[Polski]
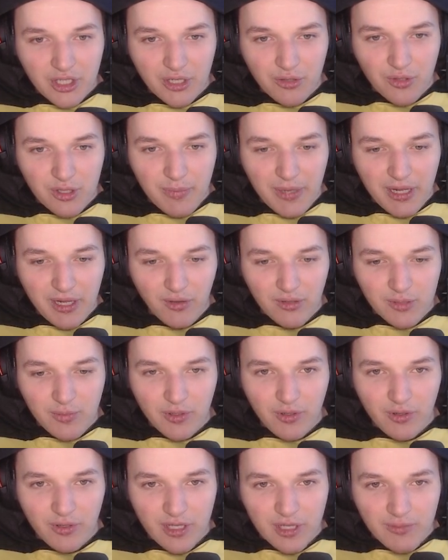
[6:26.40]
tu jest Palion,
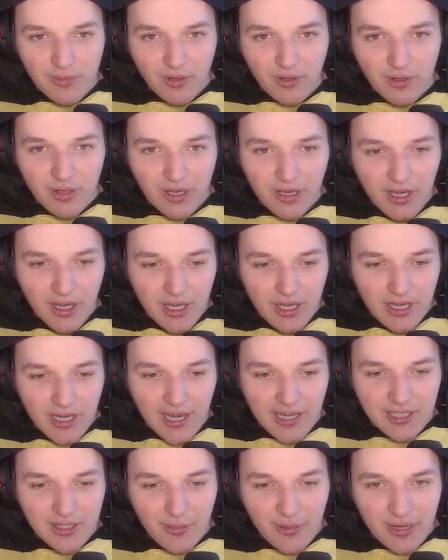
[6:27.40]
spokojnie, spokojnie.
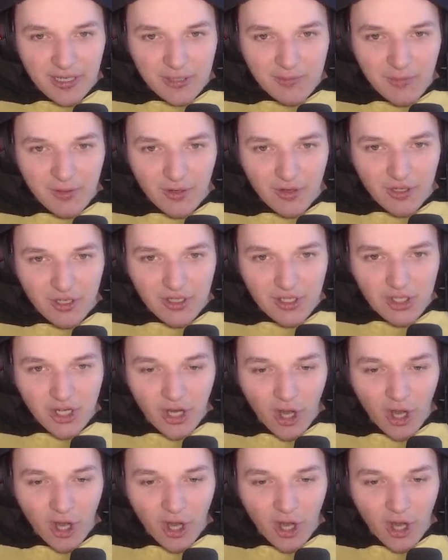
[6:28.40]
Ej, dobra, spokojnie, cisza.